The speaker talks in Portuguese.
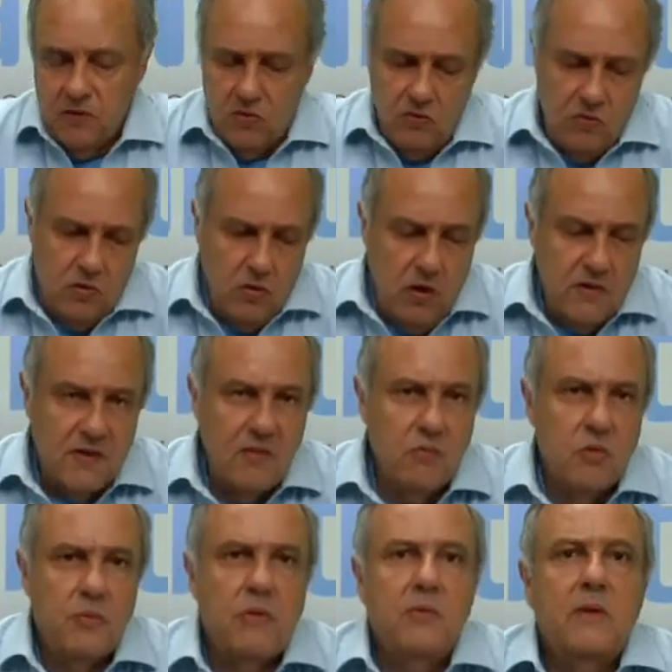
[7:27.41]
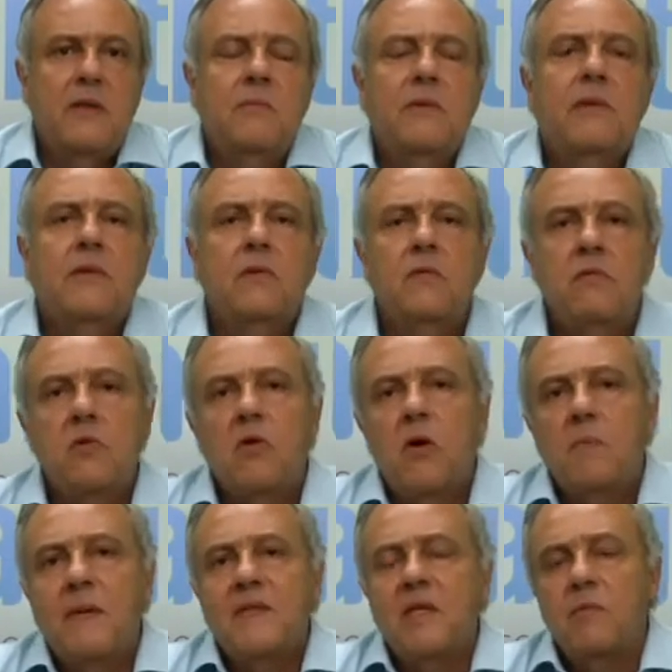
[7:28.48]
Todos nós temos problemas, todos nós
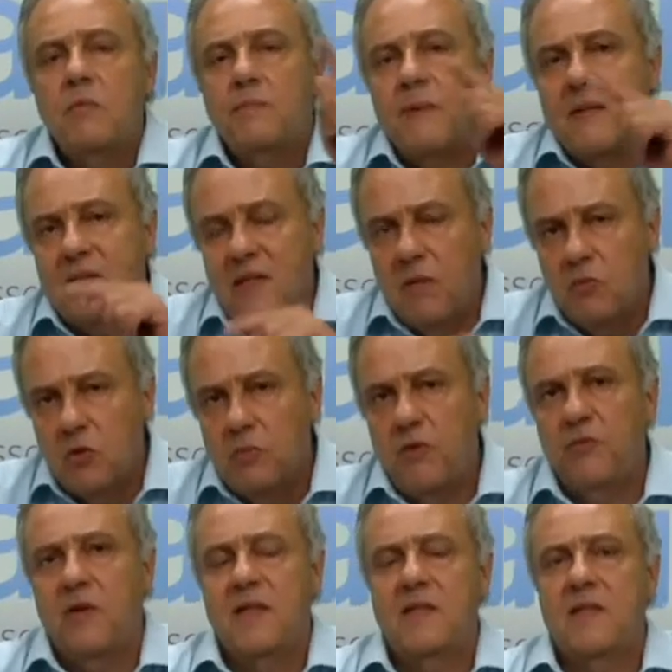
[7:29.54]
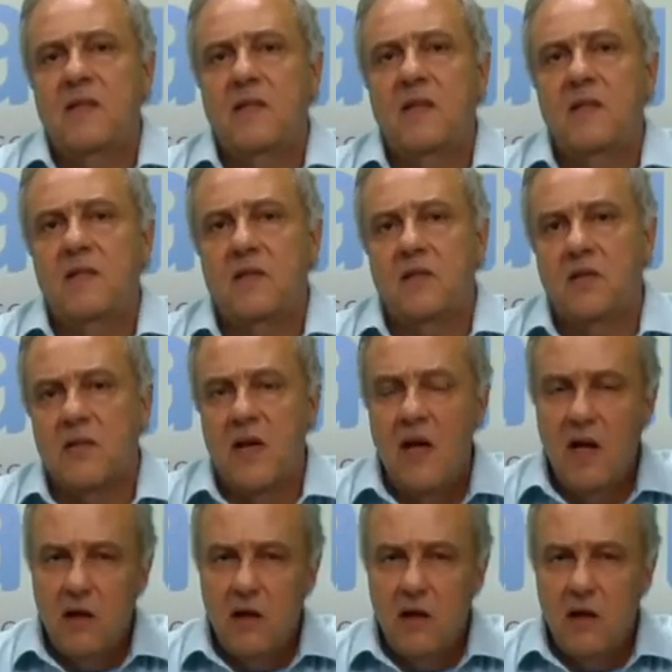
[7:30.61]
passamos, passamos por fases tristes,